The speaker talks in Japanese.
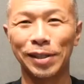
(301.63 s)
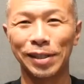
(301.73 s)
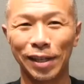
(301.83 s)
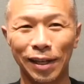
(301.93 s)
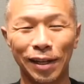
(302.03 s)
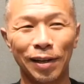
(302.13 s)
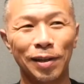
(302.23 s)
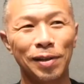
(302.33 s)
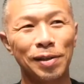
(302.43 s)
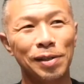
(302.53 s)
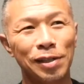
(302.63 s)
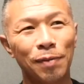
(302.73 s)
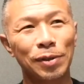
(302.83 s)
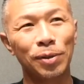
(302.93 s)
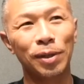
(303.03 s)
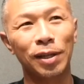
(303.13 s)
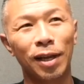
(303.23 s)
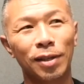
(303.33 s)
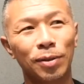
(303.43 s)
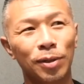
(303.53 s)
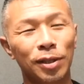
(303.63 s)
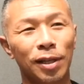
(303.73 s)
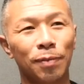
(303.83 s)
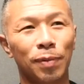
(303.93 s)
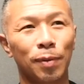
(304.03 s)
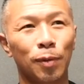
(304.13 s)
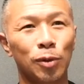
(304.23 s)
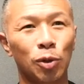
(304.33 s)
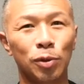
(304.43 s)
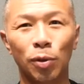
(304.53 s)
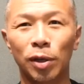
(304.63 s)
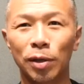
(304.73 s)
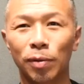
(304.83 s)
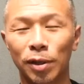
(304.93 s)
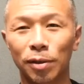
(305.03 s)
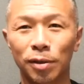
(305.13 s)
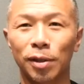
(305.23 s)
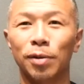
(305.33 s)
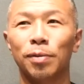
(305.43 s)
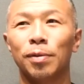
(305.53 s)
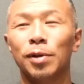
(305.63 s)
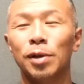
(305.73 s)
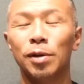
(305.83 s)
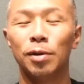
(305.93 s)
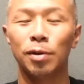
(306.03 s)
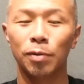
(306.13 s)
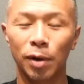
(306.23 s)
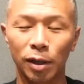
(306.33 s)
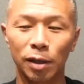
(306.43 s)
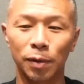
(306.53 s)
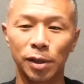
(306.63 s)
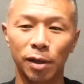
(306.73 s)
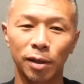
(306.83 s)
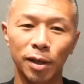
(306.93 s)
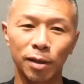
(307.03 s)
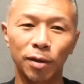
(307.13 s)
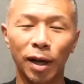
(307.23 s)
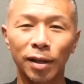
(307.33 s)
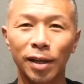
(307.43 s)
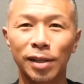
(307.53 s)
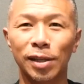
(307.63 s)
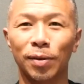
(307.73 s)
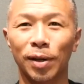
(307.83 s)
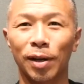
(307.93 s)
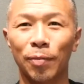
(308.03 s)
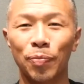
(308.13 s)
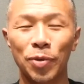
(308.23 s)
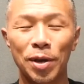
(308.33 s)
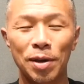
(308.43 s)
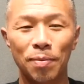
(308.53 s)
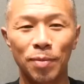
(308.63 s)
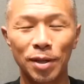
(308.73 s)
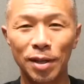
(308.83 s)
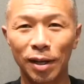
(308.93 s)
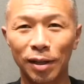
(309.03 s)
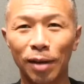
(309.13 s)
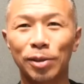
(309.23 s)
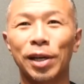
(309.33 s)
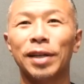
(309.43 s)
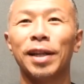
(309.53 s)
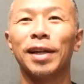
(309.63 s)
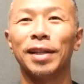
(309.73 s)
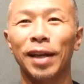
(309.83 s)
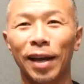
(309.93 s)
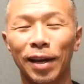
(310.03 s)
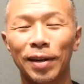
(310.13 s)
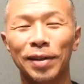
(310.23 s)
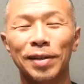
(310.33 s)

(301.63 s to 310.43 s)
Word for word: したしやっぱその時ねその日ってやっぱもうジョム・トーンが日本に来るっていうの分かってましたからキック関係者とかみんな結構試合来てたんで